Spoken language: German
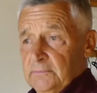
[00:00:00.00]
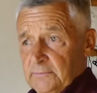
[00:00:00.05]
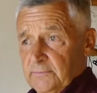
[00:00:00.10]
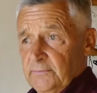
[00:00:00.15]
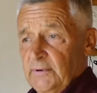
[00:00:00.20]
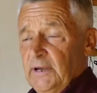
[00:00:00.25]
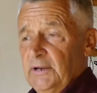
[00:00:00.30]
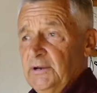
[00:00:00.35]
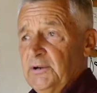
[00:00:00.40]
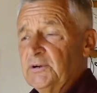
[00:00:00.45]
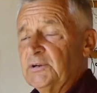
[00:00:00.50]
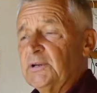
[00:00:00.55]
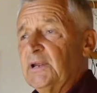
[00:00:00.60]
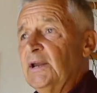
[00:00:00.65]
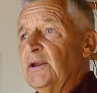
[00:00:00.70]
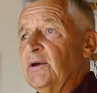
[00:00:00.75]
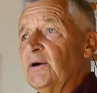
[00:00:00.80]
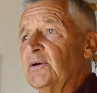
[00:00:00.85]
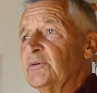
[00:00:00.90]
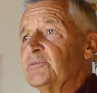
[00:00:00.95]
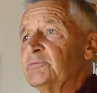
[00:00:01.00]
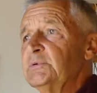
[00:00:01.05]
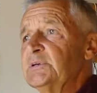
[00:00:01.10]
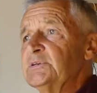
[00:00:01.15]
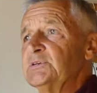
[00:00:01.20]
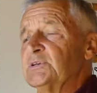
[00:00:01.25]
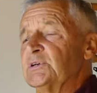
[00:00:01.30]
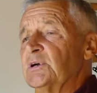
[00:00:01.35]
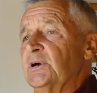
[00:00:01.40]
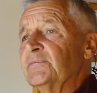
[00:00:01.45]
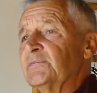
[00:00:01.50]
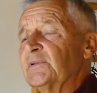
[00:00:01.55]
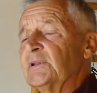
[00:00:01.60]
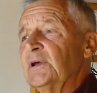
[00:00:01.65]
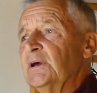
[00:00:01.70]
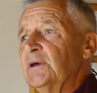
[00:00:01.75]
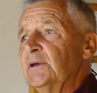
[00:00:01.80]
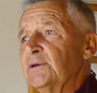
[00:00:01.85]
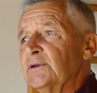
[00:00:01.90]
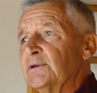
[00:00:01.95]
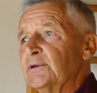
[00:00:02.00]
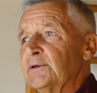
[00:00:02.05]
für eine Stelle als Wissenschaftler.